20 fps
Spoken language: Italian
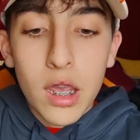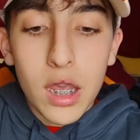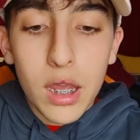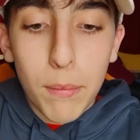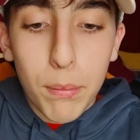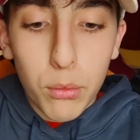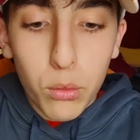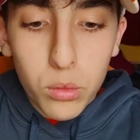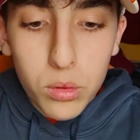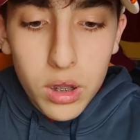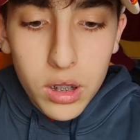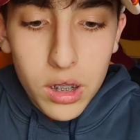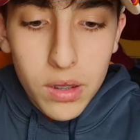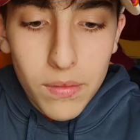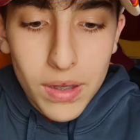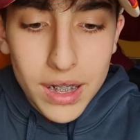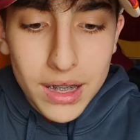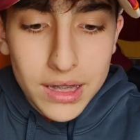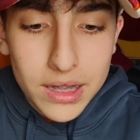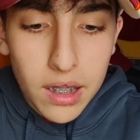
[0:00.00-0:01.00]
i punti di
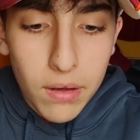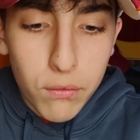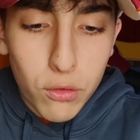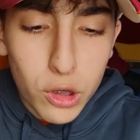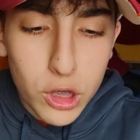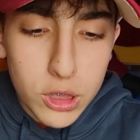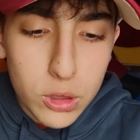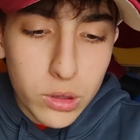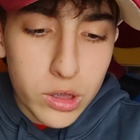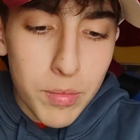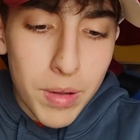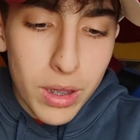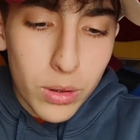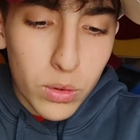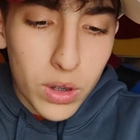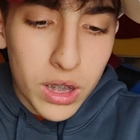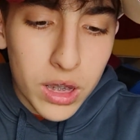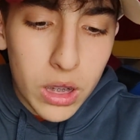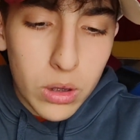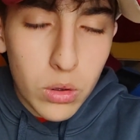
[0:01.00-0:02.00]
vista, forse Osimè
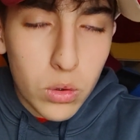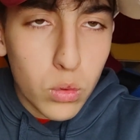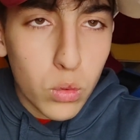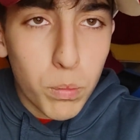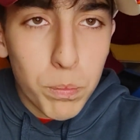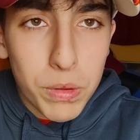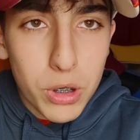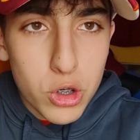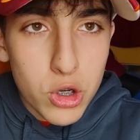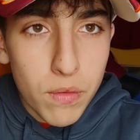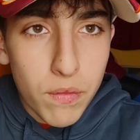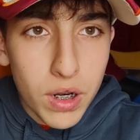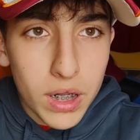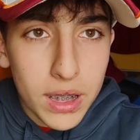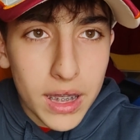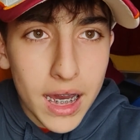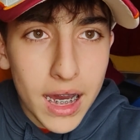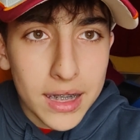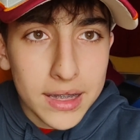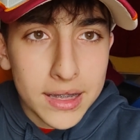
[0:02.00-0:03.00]
non è andato in doppia cifra
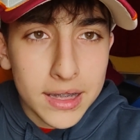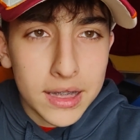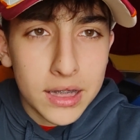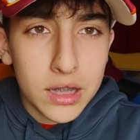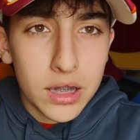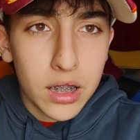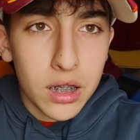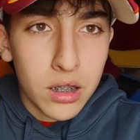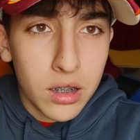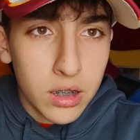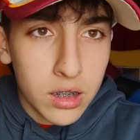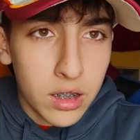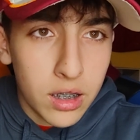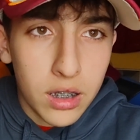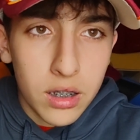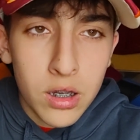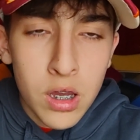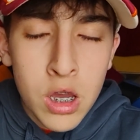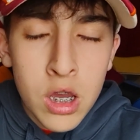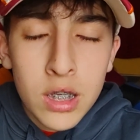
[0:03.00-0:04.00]
di assist
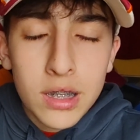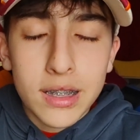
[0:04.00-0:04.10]
eh?